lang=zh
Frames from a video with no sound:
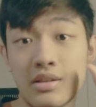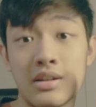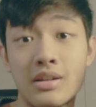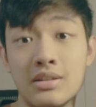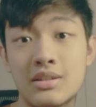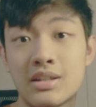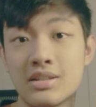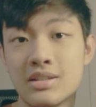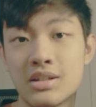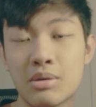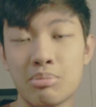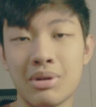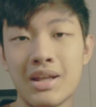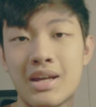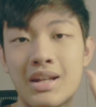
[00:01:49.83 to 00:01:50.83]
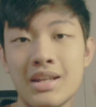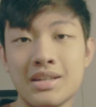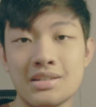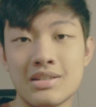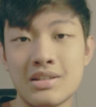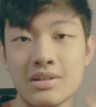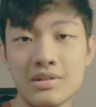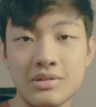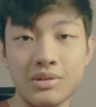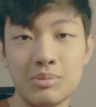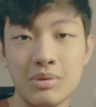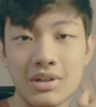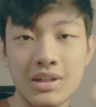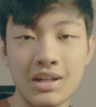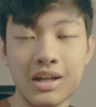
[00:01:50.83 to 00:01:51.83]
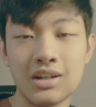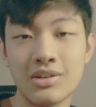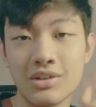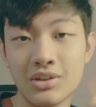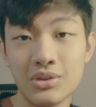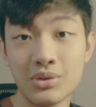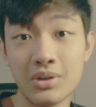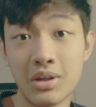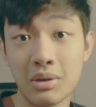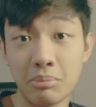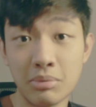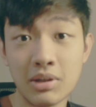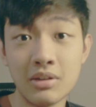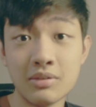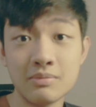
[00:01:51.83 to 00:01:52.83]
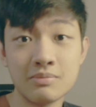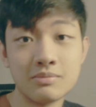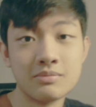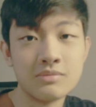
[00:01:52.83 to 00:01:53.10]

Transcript: 那点这个 playlist，你们可以看到更多的影片。